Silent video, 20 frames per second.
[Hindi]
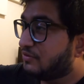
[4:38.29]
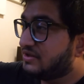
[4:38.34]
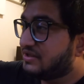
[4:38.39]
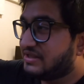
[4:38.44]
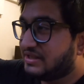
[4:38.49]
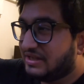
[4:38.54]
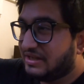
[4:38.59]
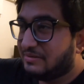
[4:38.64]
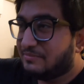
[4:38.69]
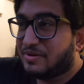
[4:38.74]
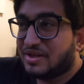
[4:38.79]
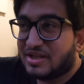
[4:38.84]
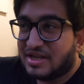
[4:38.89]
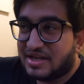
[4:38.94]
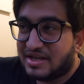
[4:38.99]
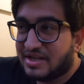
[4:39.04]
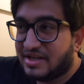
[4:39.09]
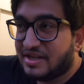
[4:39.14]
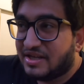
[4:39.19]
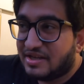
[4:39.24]
कोई सीन
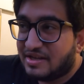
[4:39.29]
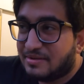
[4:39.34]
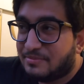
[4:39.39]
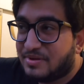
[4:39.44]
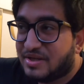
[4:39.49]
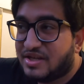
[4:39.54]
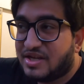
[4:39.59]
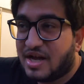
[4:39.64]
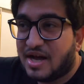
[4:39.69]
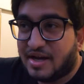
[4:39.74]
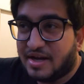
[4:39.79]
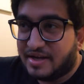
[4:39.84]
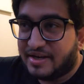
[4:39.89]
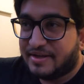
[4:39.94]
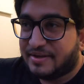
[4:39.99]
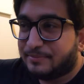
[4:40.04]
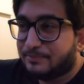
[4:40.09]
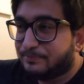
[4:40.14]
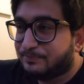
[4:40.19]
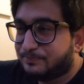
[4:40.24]
पता नहीं है अभी क्या
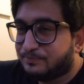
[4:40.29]
करें